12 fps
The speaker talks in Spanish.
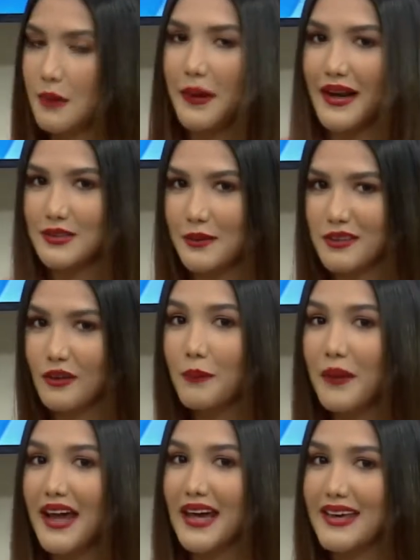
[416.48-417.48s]
para, sobre todo
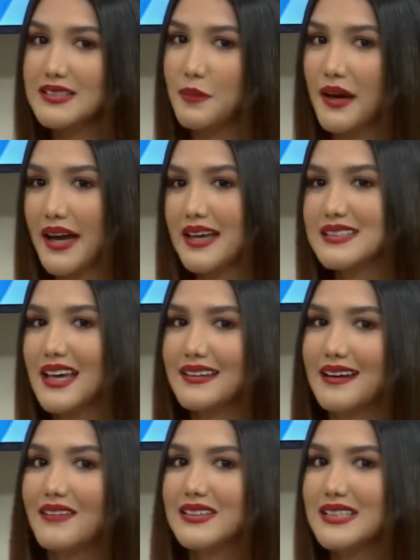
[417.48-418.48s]
para aquellas parejas que
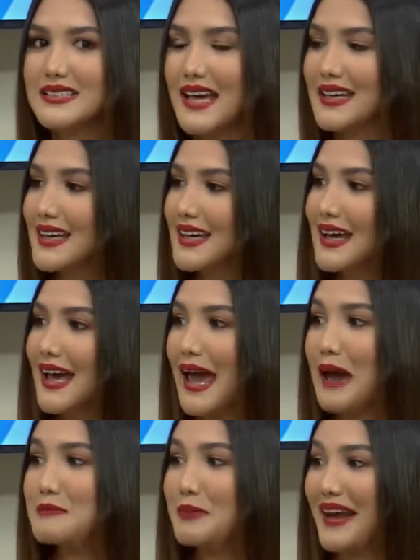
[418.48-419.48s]
tal vez están
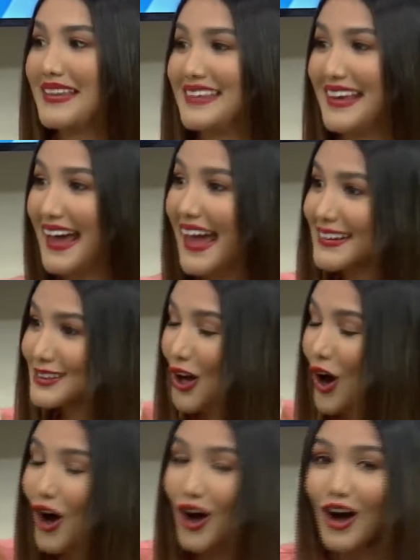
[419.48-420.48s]

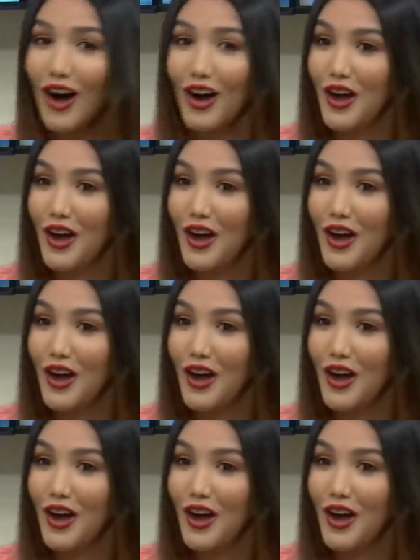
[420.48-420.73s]
emprendiendo?